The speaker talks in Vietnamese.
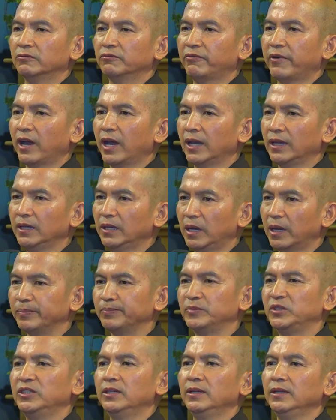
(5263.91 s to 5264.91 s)
phải lập
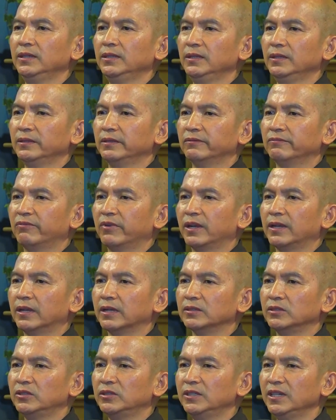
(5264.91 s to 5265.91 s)
chí, và là
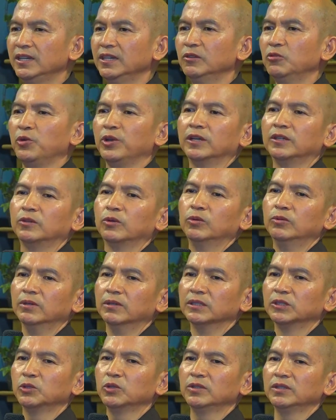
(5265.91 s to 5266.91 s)
chí nguyện của
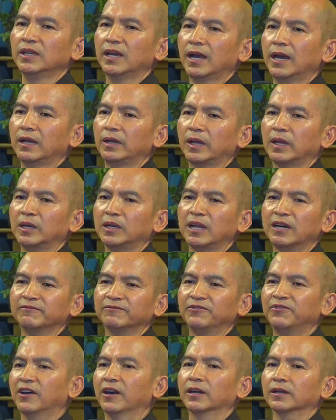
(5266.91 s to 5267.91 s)
người xuất gia là làm
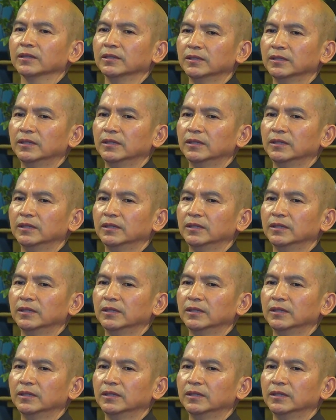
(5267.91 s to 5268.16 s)
Phật,